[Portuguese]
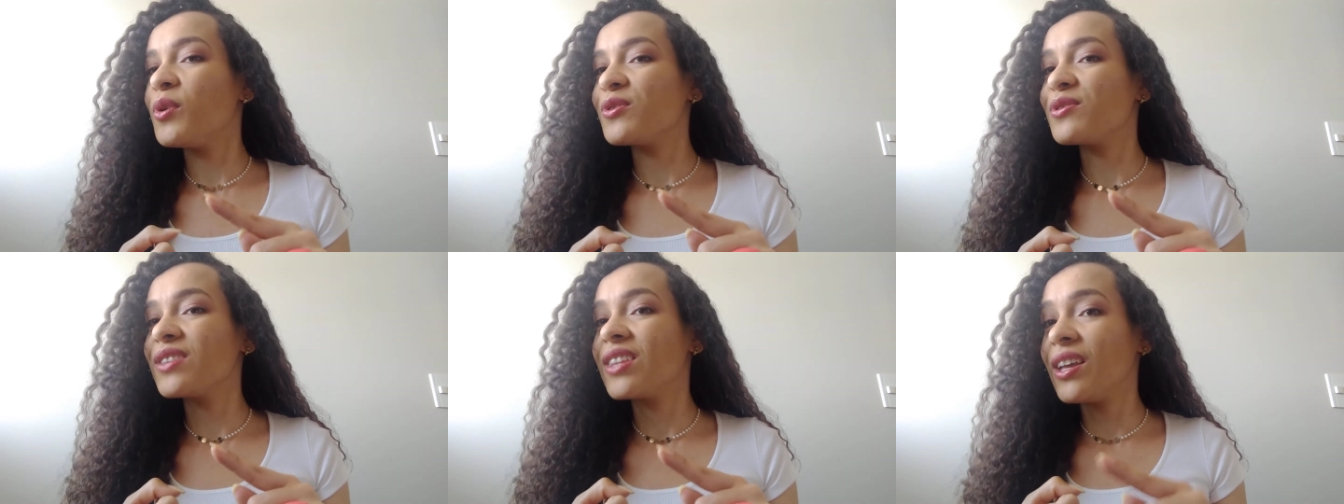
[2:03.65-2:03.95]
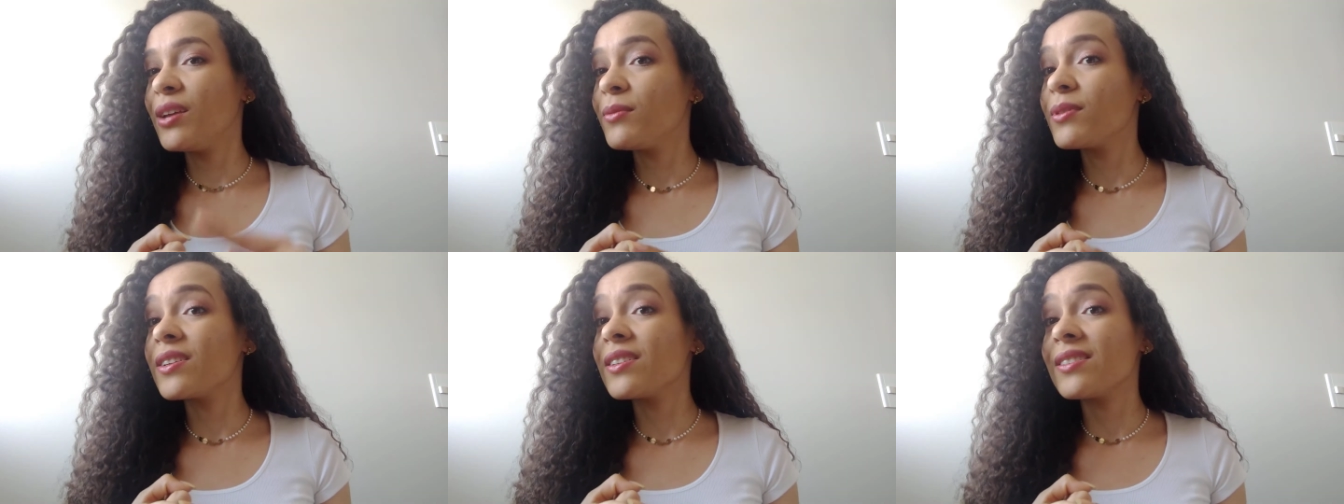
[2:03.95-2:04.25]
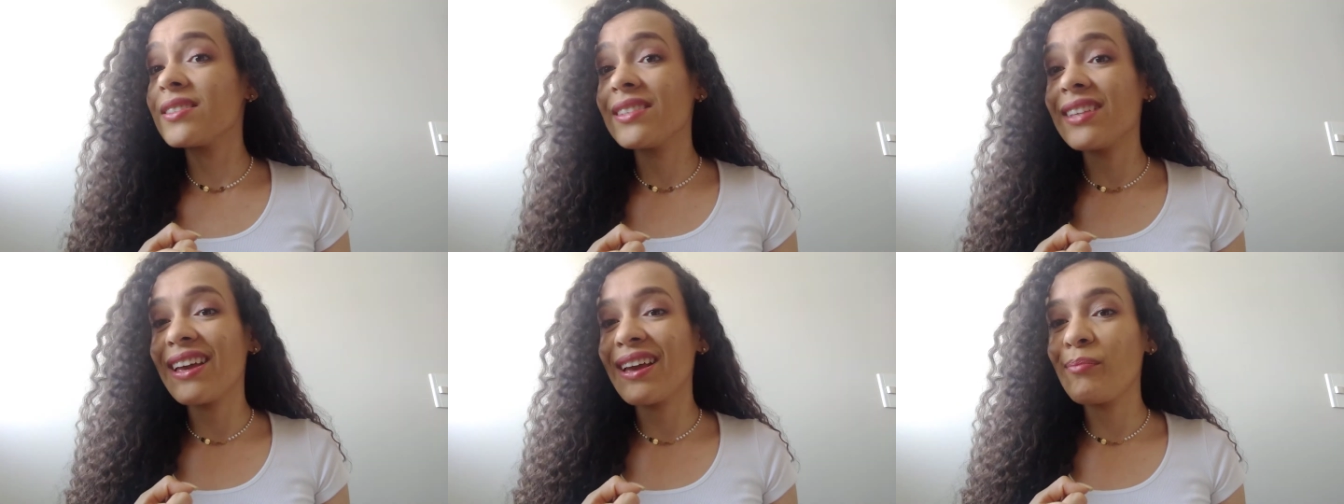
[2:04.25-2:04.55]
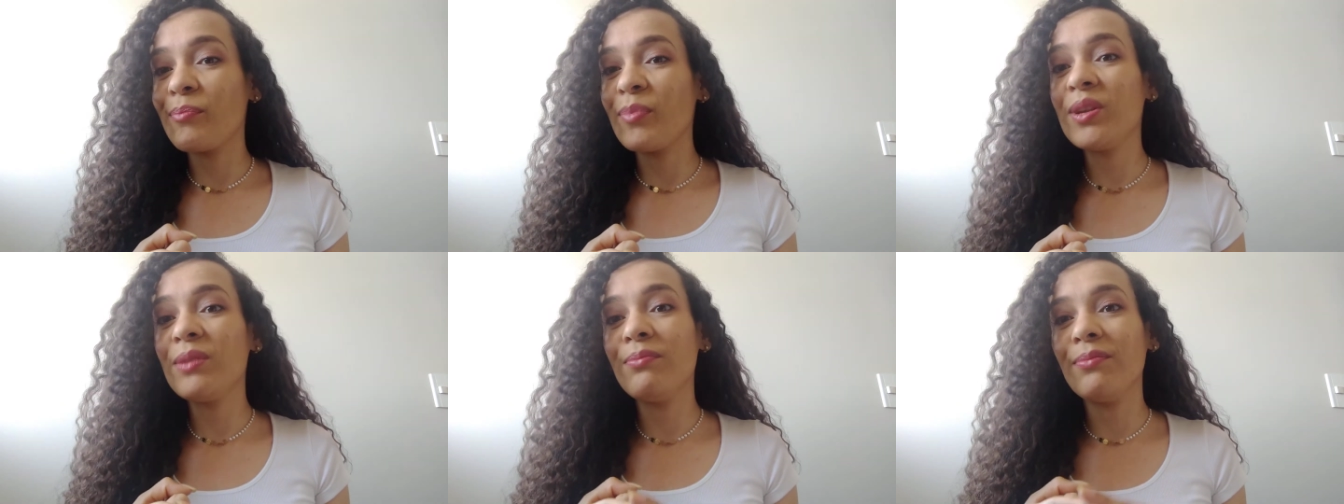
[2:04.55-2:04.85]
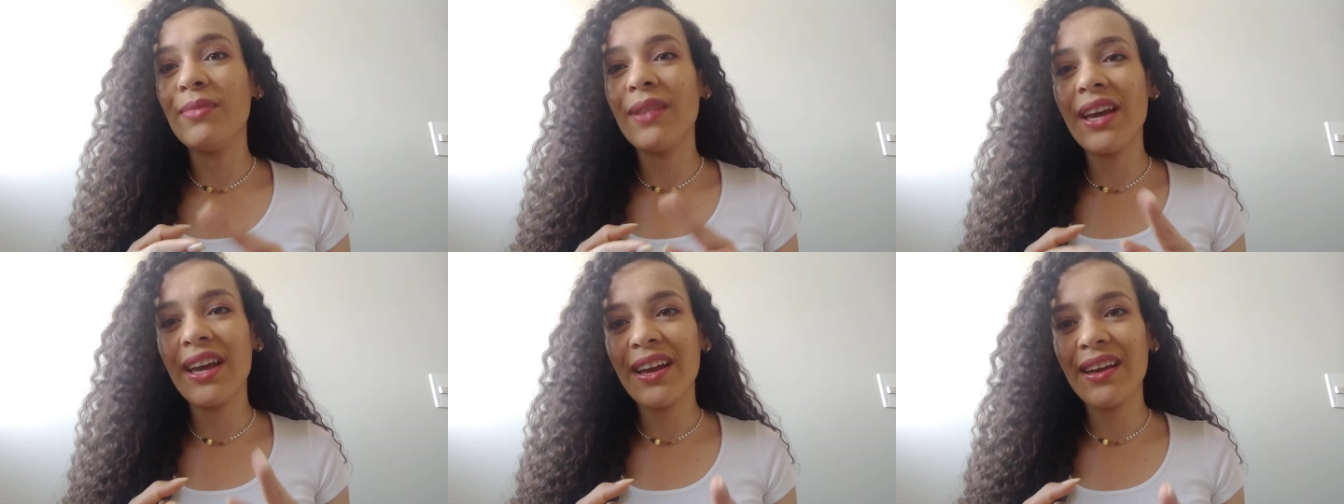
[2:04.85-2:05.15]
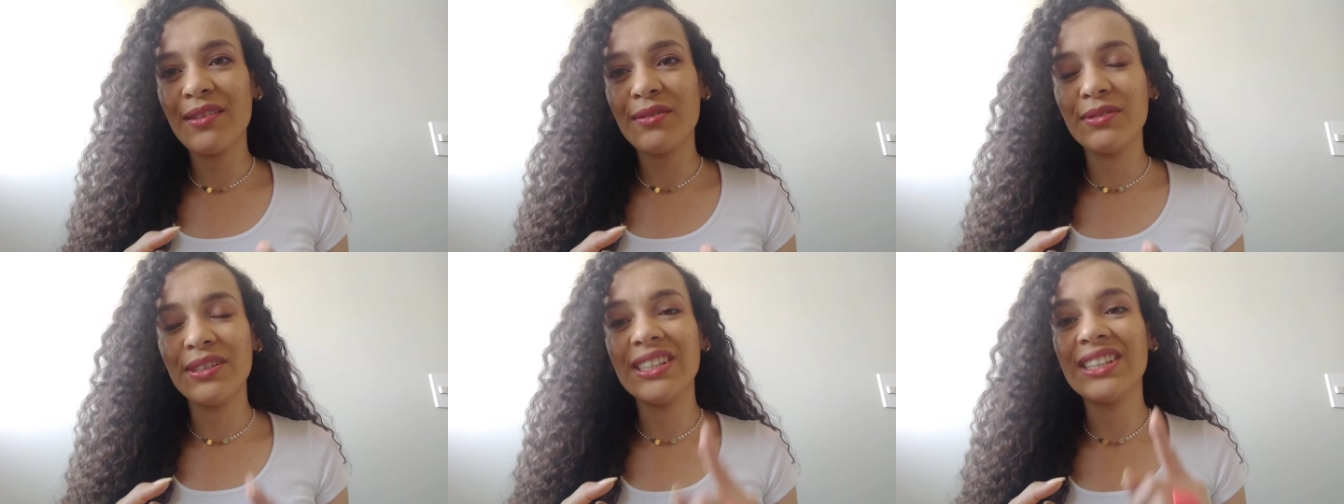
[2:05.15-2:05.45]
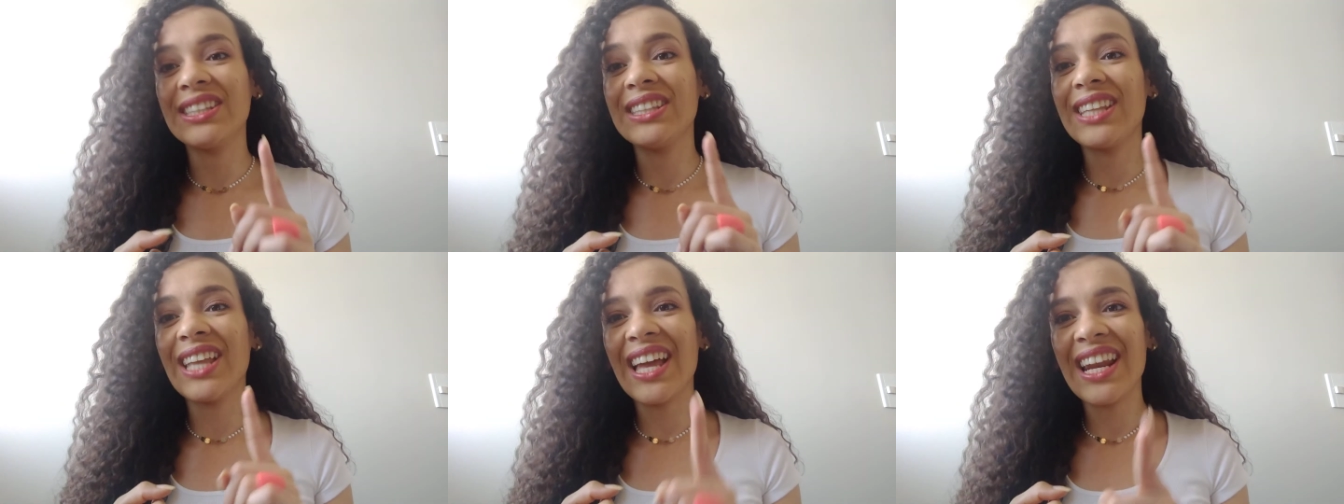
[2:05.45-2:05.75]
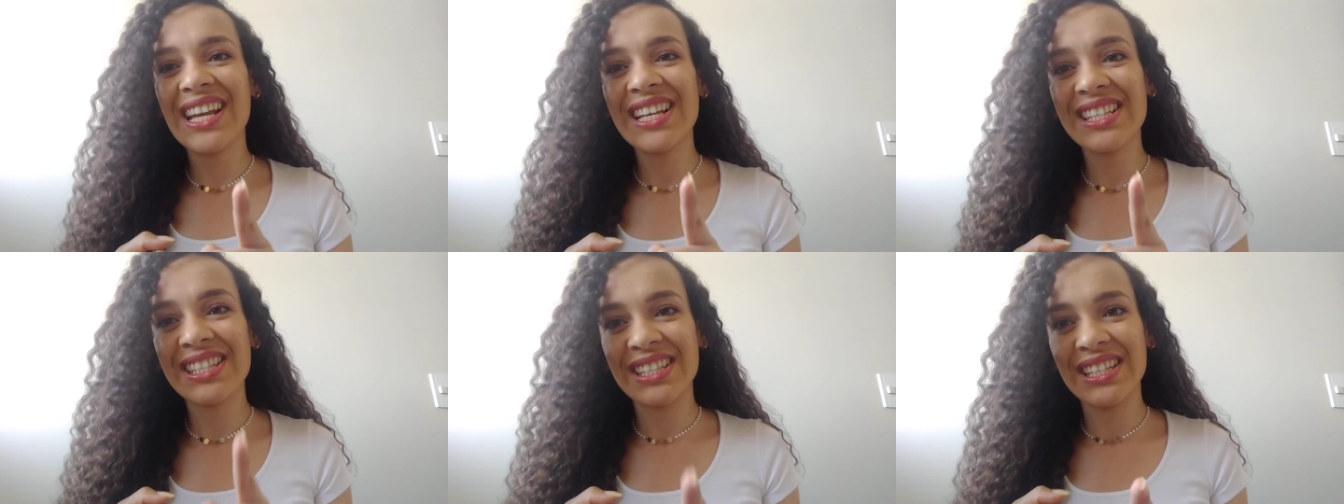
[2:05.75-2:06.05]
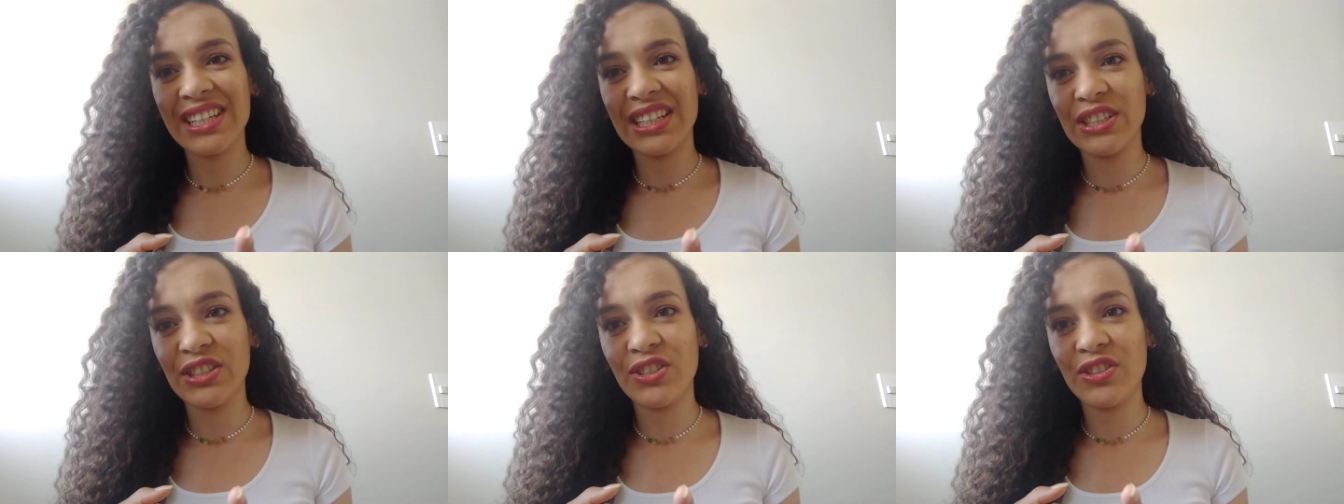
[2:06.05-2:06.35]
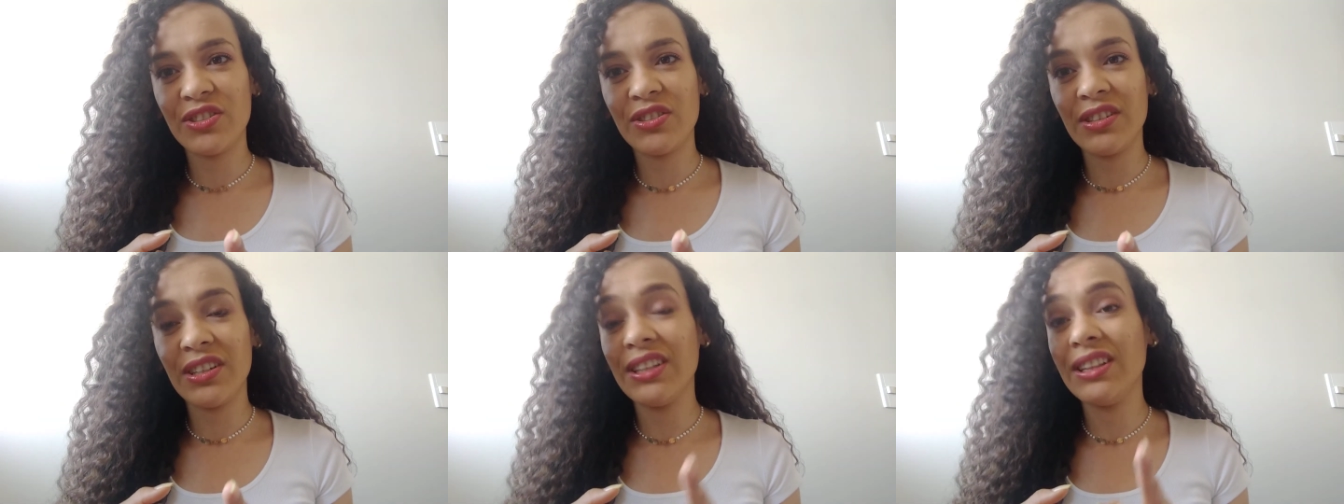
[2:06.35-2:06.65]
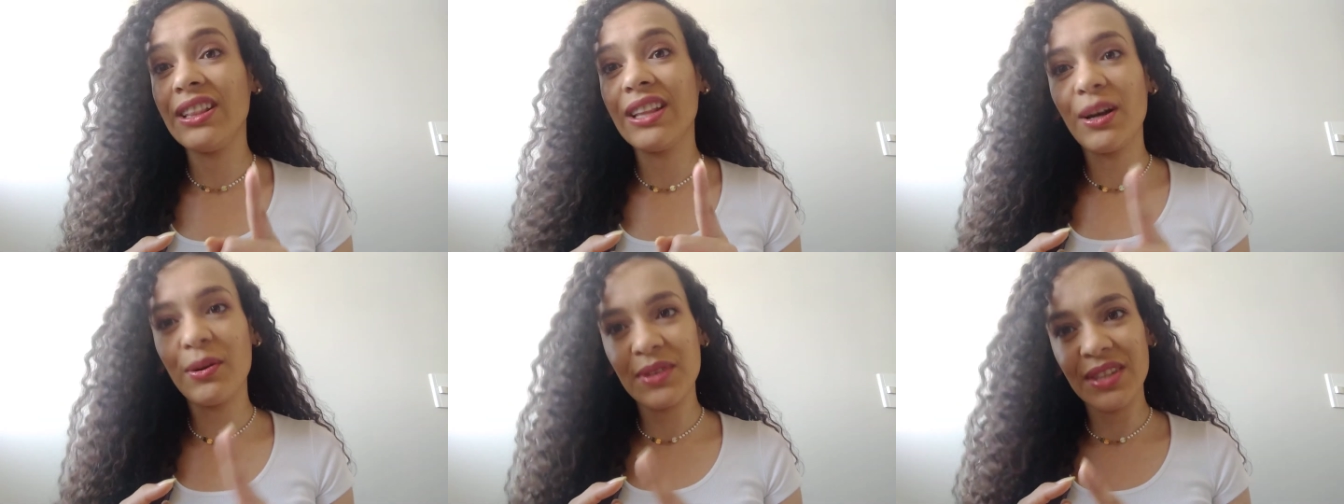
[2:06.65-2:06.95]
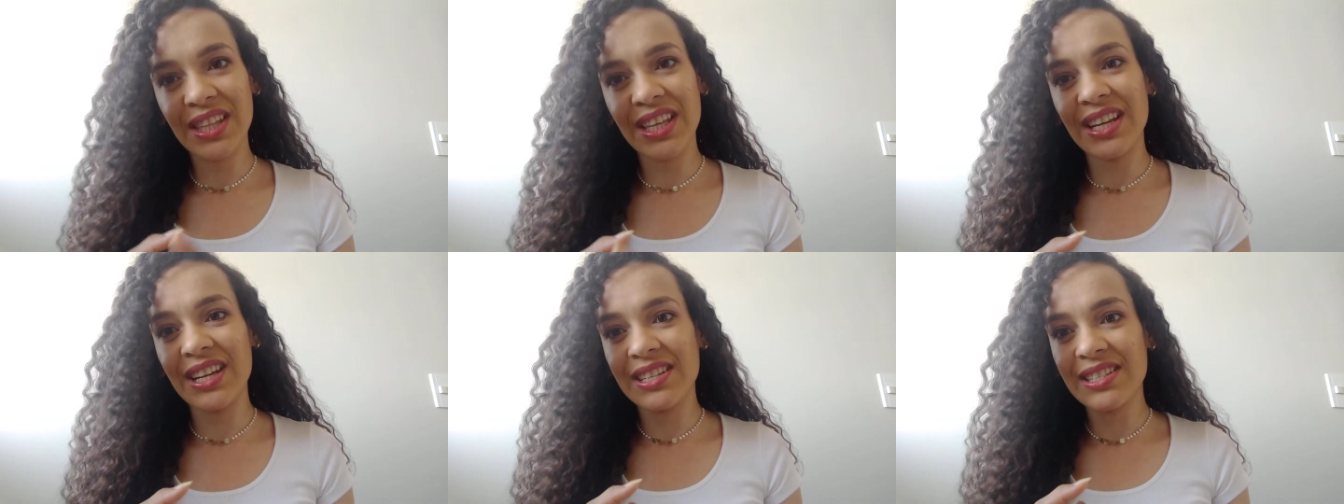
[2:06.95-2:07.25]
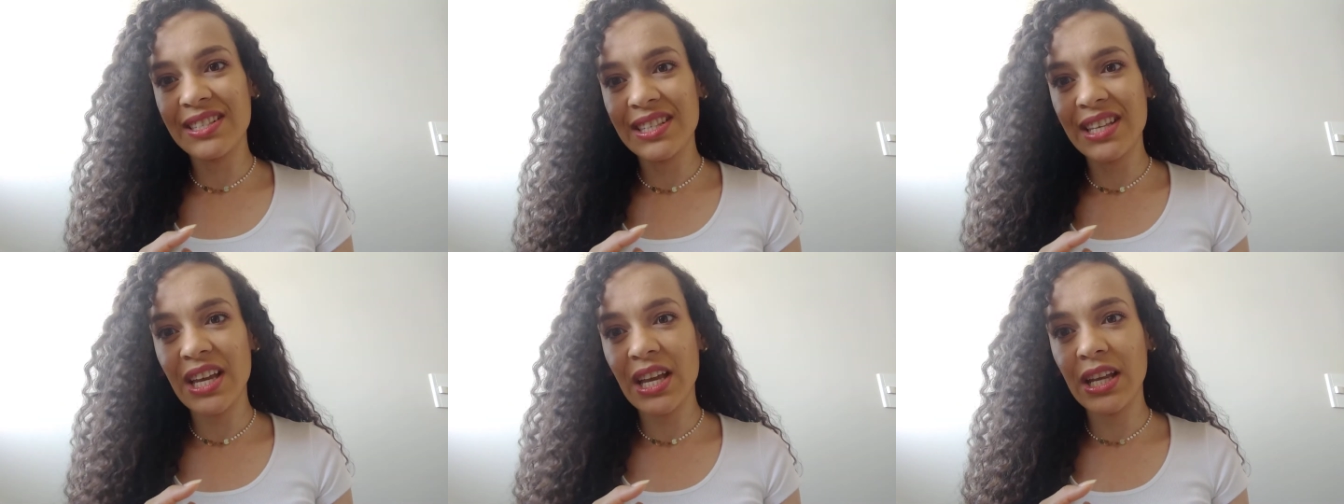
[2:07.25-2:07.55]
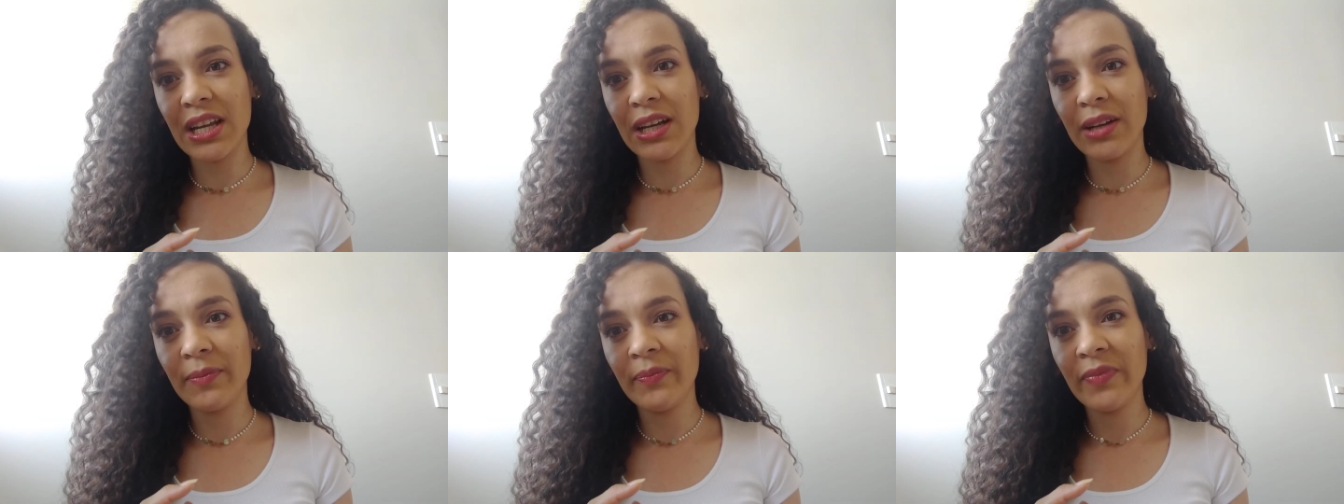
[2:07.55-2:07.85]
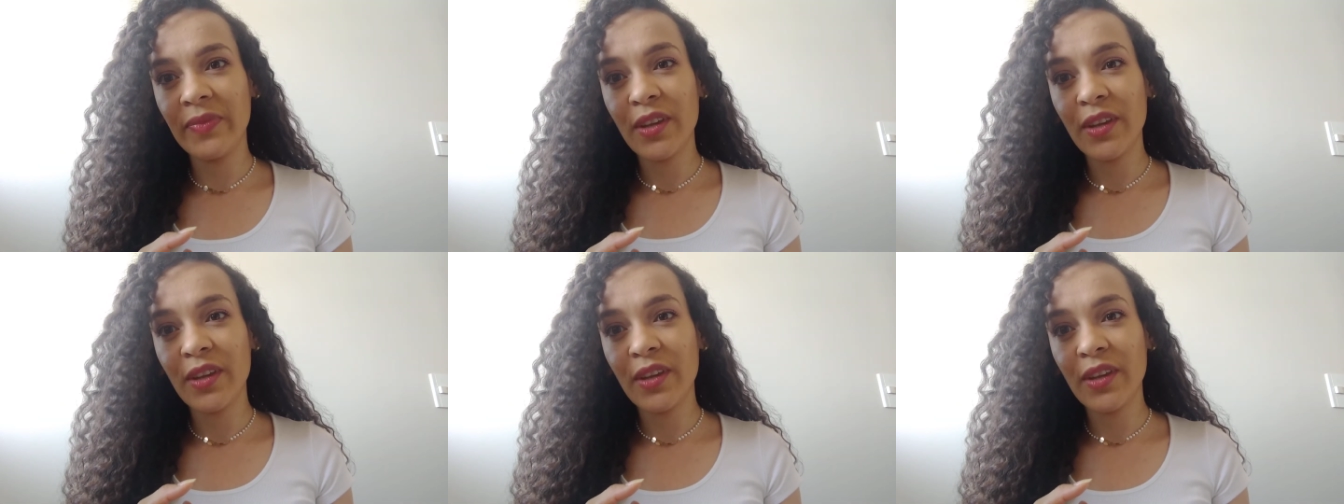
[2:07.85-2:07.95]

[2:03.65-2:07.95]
eu tenho que ser, primeiro, interessante e não interesseira,